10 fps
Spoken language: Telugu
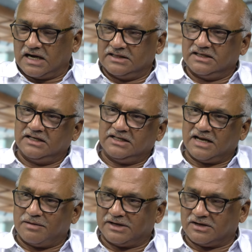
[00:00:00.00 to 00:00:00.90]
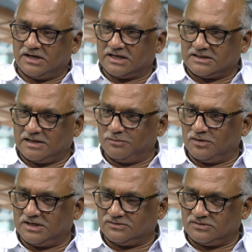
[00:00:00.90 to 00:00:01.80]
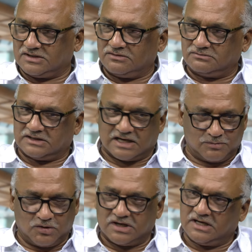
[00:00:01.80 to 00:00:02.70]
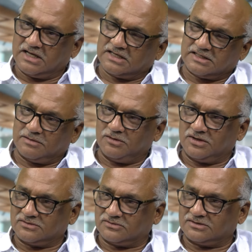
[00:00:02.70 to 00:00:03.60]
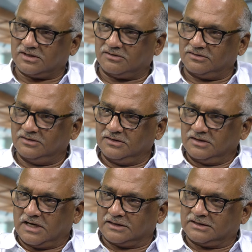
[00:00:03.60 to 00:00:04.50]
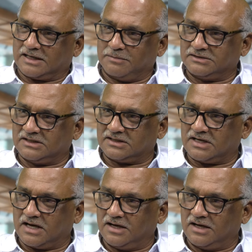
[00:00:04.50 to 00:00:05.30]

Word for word: అది ఎన్టీ రామారావు గారి టైంలోనే చూసాం జగన్మోహన్ రెడ్డి గారి టైంలోనే చూస్తున్నాం అంత క్రమశిక్షణ